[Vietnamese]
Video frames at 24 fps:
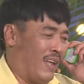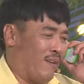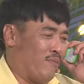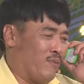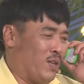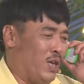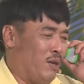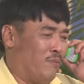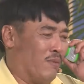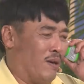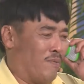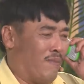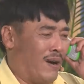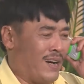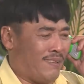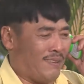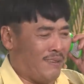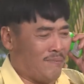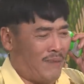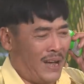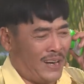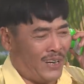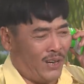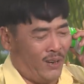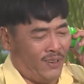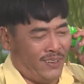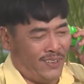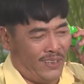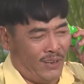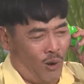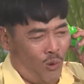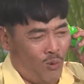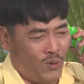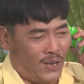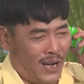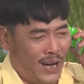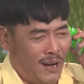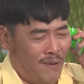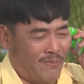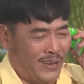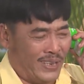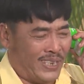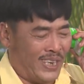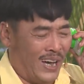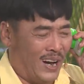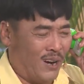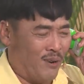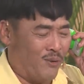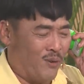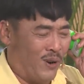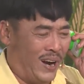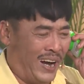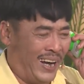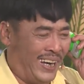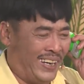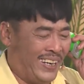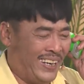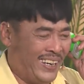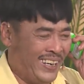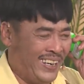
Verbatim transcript: làm gì mà bác bác nó nấu cơm mà chờ hoài